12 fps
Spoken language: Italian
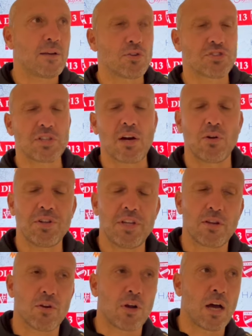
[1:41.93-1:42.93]
l'ostacolo è
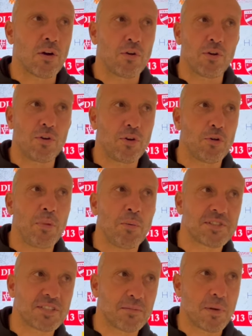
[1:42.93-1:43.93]
dietro l'angolo e noi
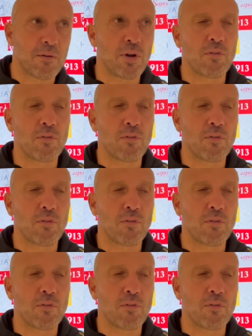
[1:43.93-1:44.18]
dobbiamo essere bravi